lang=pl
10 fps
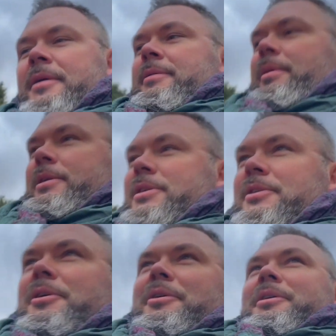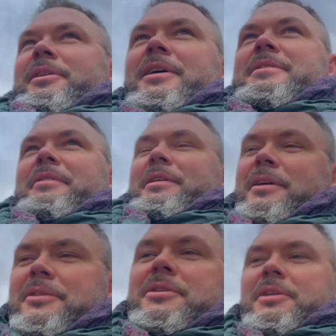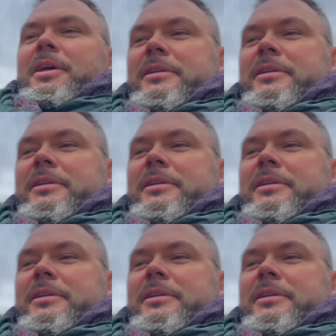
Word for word: Będzie to tak zwany odcinek